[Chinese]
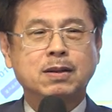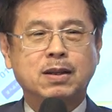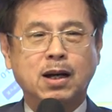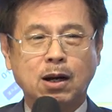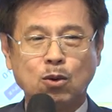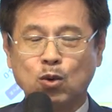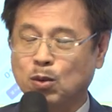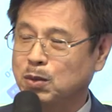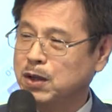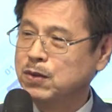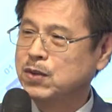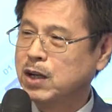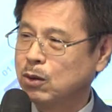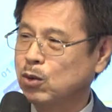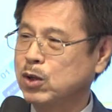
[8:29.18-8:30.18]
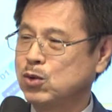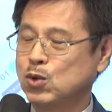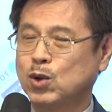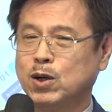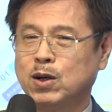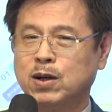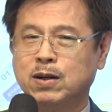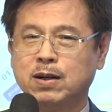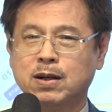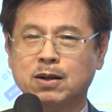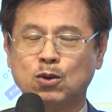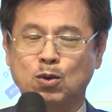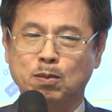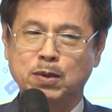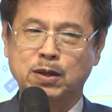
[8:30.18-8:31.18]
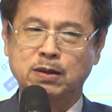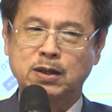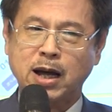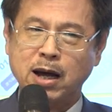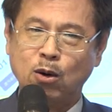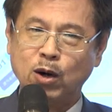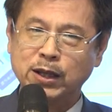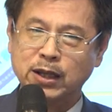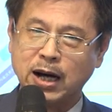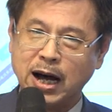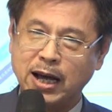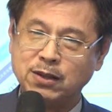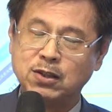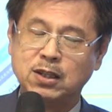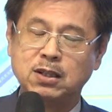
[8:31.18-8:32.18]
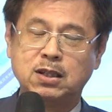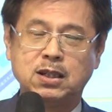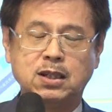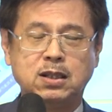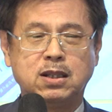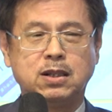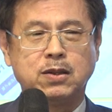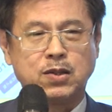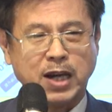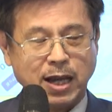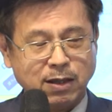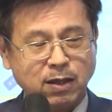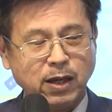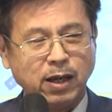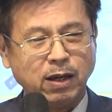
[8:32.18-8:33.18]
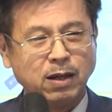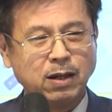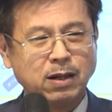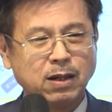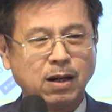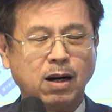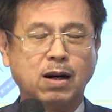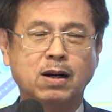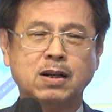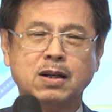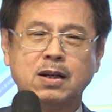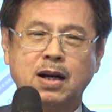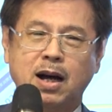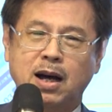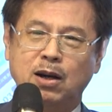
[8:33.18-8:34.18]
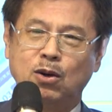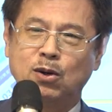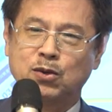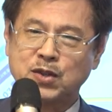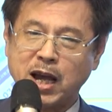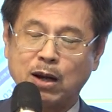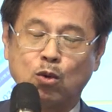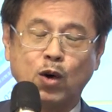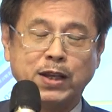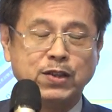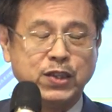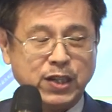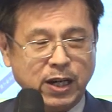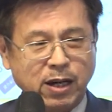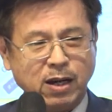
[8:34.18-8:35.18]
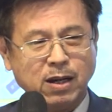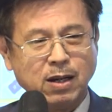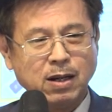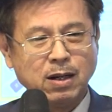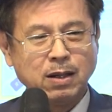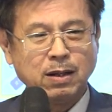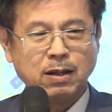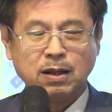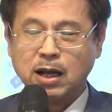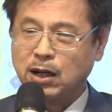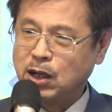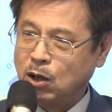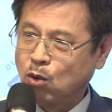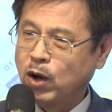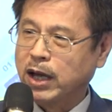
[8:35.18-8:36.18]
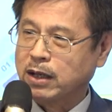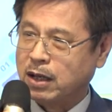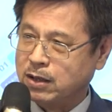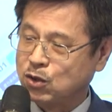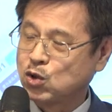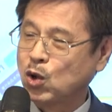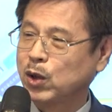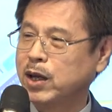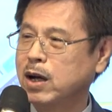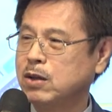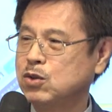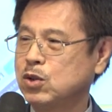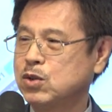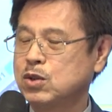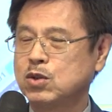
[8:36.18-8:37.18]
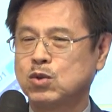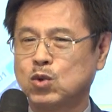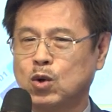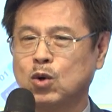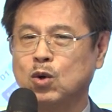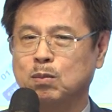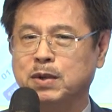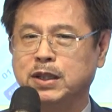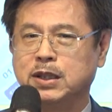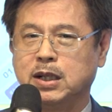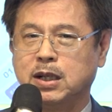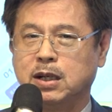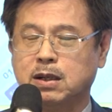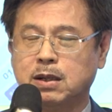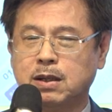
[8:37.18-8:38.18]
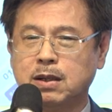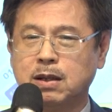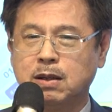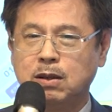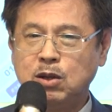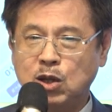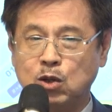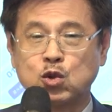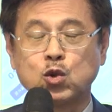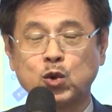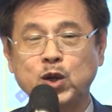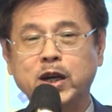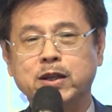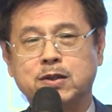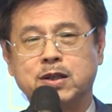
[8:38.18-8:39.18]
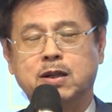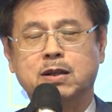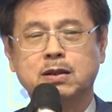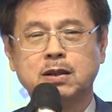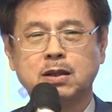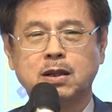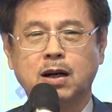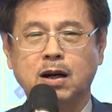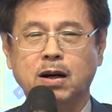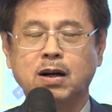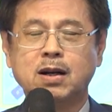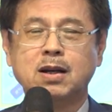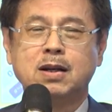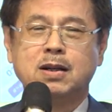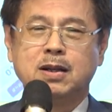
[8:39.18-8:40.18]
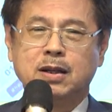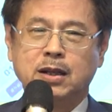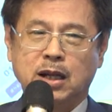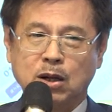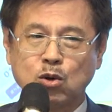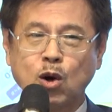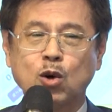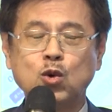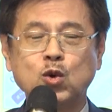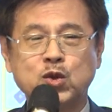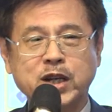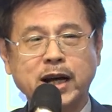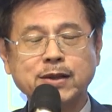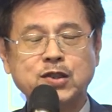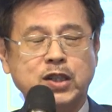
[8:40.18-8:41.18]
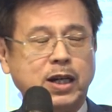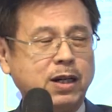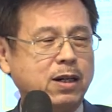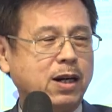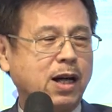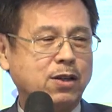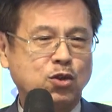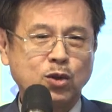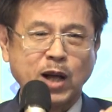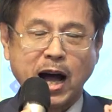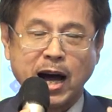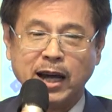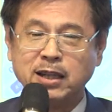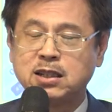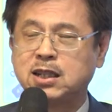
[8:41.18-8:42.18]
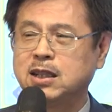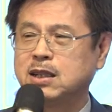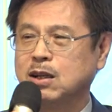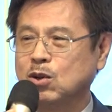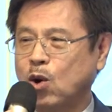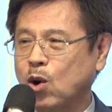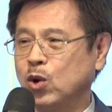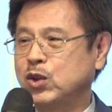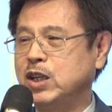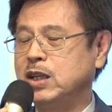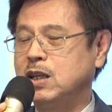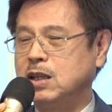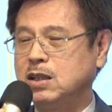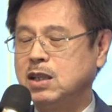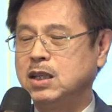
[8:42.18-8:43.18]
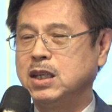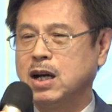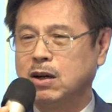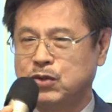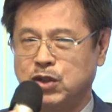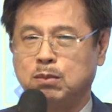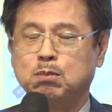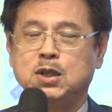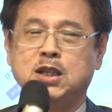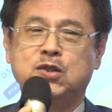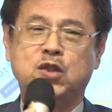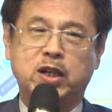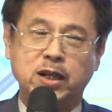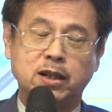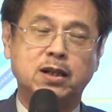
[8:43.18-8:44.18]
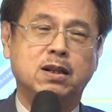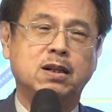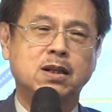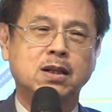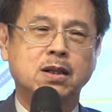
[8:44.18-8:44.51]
那我们认为说，我们台湾的 I C T 的产业哦，还有产官协，那另外一个很重要就是说，我们的运输业者哦，能够互相结合了，就是 I T 跟 O T 一定要紧密结合，